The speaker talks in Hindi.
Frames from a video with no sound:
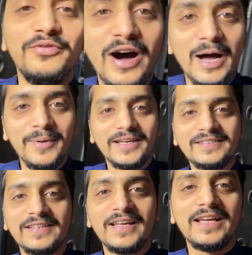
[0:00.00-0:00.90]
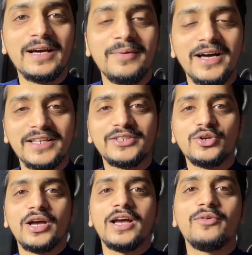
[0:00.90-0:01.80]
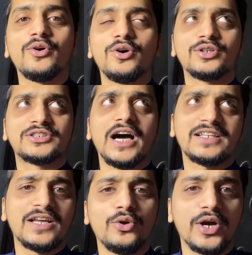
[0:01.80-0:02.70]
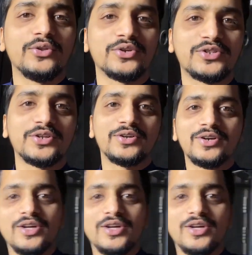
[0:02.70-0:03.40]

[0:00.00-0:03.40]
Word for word: वामिक से हमारी जो है वो चार साल हो गए दोस्ती को